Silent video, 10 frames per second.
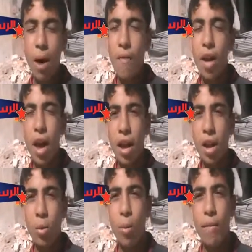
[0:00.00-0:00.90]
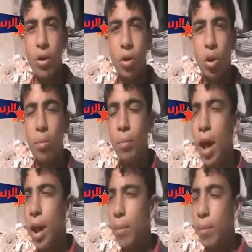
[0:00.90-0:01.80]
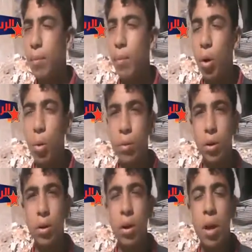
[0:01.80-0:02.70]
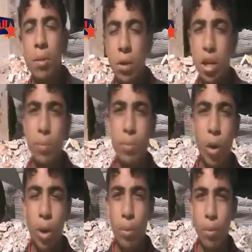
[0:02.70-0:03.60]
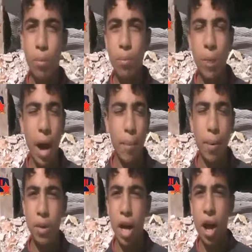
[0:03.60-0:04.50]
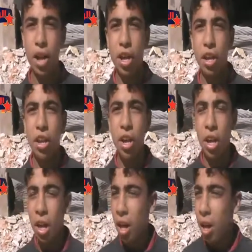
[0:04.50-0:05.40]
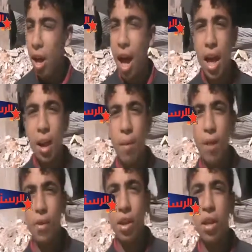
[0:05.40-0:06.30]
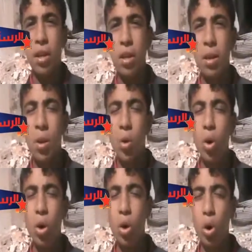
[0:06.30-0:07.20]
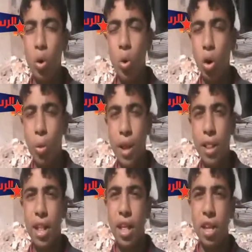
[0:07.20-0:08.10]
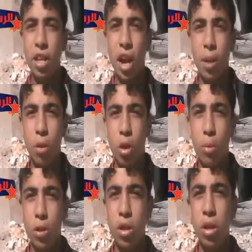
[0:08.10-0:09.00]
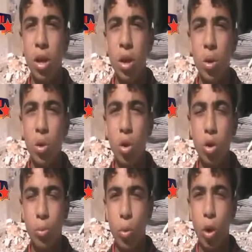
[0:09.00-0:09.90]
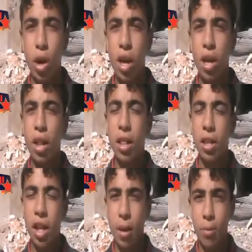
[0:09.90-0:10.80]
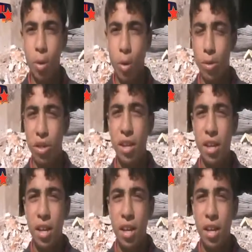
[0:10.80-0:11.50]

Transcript: ما في اكل ما في شرب نحن بنروح بنجيب مي بنعبيه بصهاريج اكل ما في كل يو... كل يومين ثلاثه لدينا ربطه خبز كل اسبوع هيك لدينا ربطه خبز